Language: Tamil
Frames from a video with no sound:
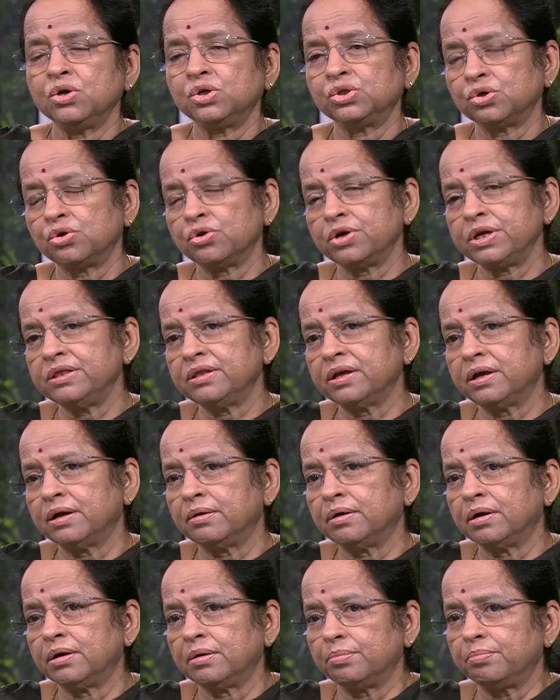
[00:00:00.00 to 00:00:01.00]
ஸோ இந்த
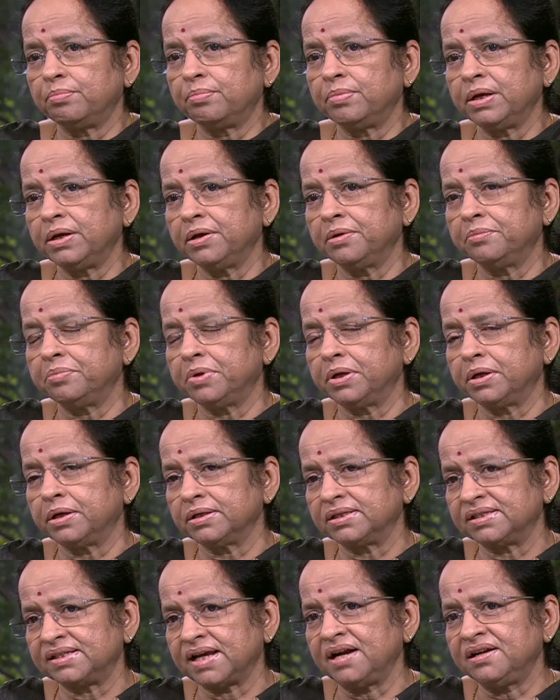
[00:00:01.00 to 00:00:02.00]

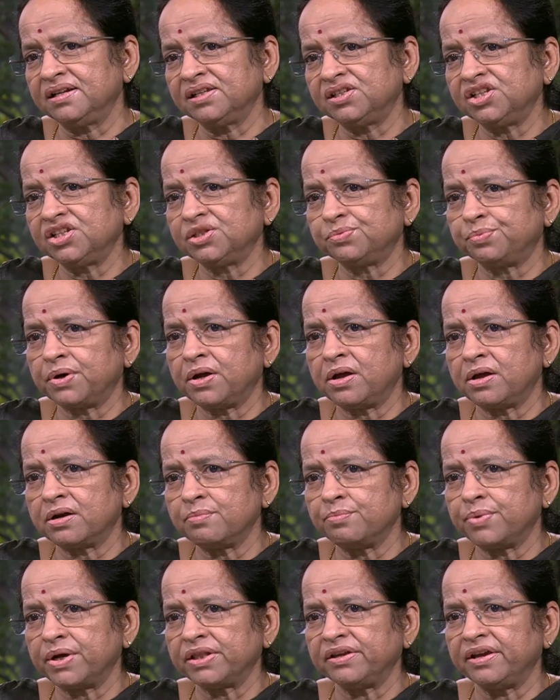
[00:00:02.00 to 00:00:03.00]
ஸ்டாட்டிஸ்டிக்ஸ்
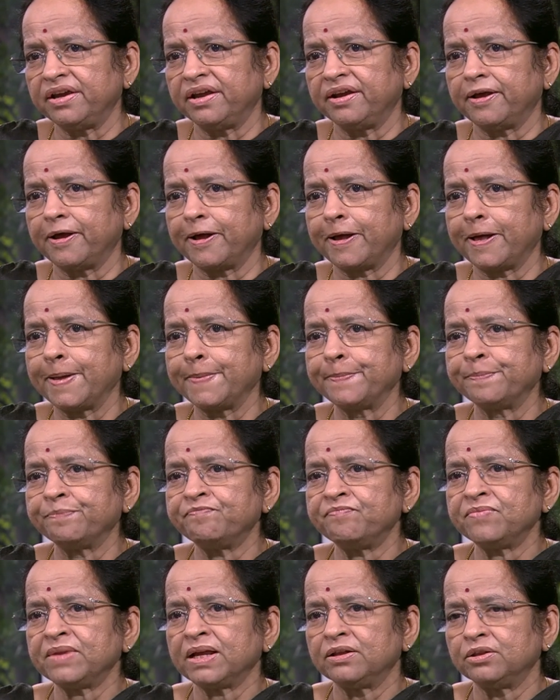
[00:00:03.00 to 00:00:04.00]
பிரகாரம் பார்த்தீங்கன்னாக்க
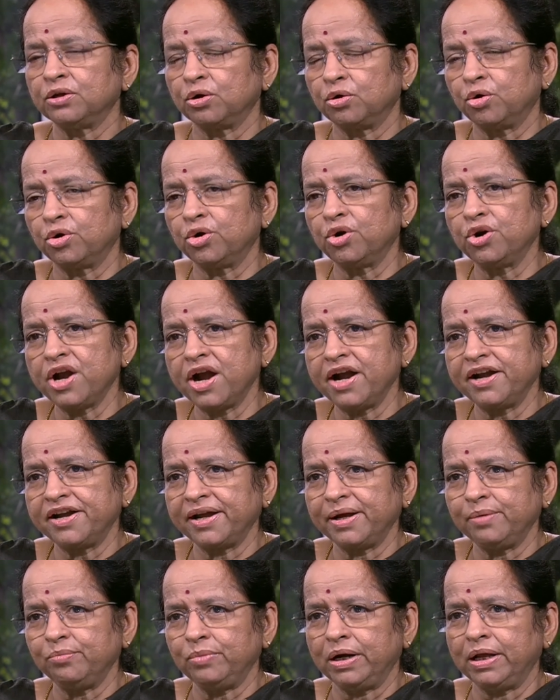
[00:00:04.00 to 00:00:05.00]
இந்த கொரோனா
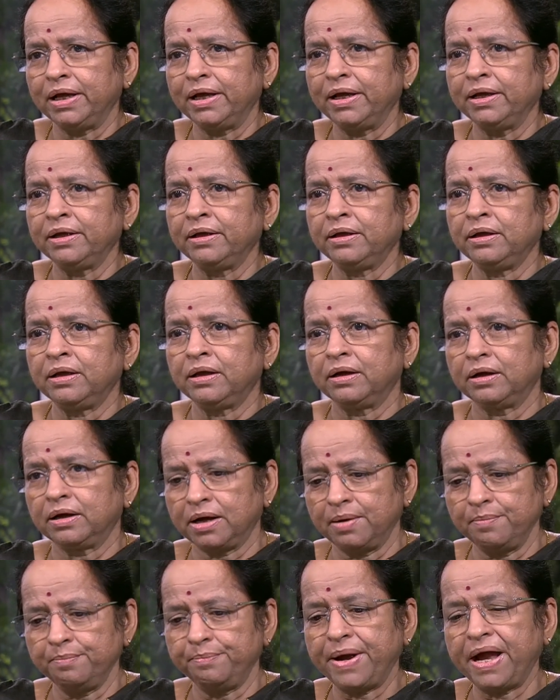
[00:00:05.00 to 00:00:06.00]
டைமில்
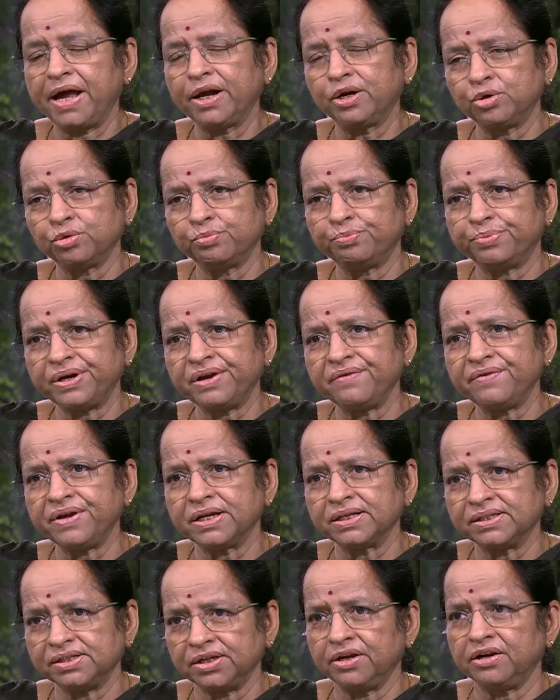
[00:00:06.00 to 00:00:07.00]
கம்பேர் டு
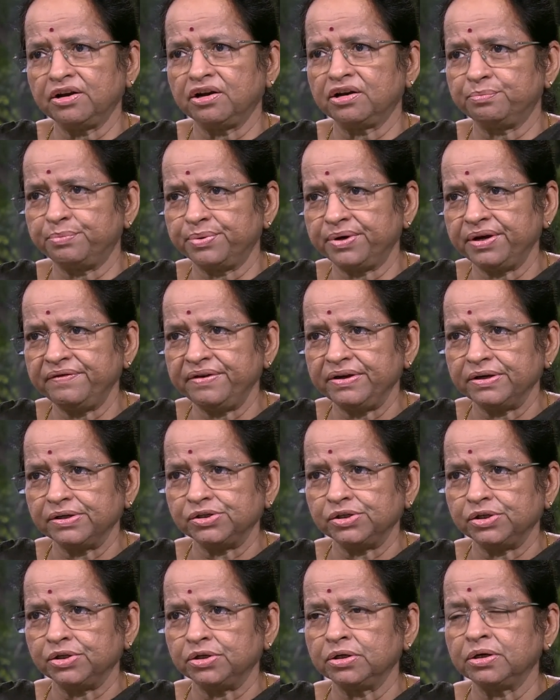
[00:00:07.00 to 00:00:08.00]
ப்ரீவியஸ் இயர் ஆர் ப்ரீவியஸ்
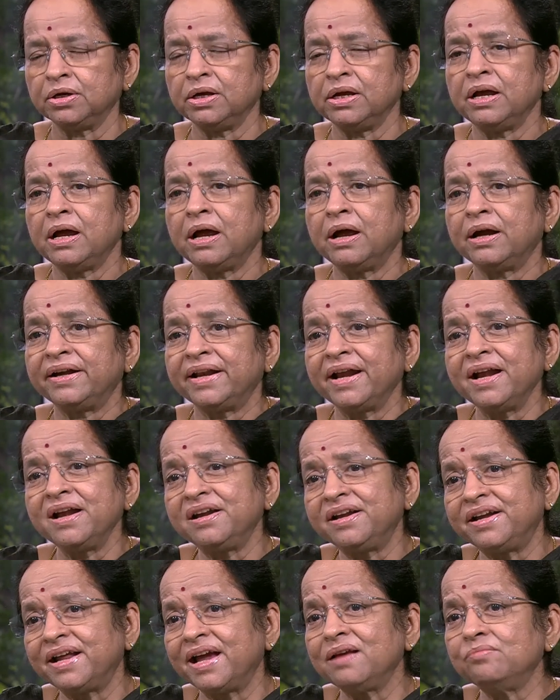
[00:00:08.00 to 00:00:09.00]
இயர் டென்
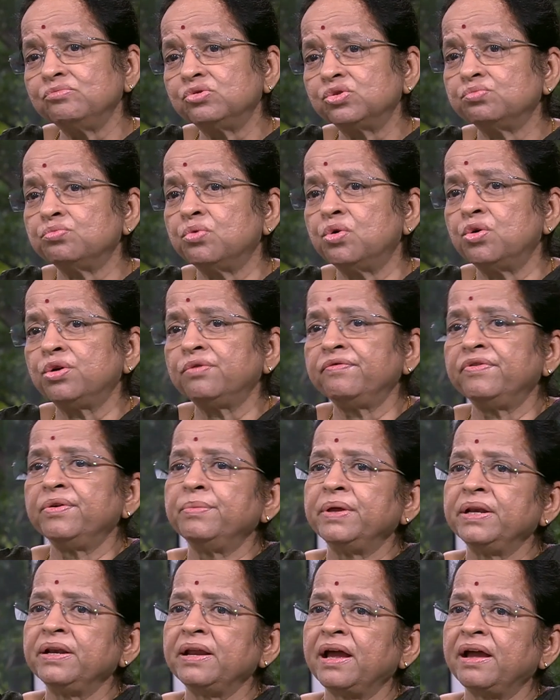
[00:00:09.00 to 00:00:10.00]
டைம்ஸ் மோர்
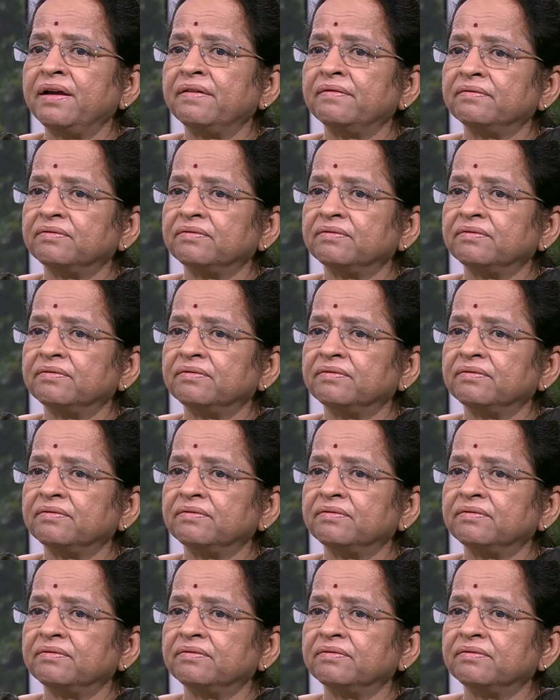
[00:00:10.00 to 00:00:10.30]
விமன் ஹாவ்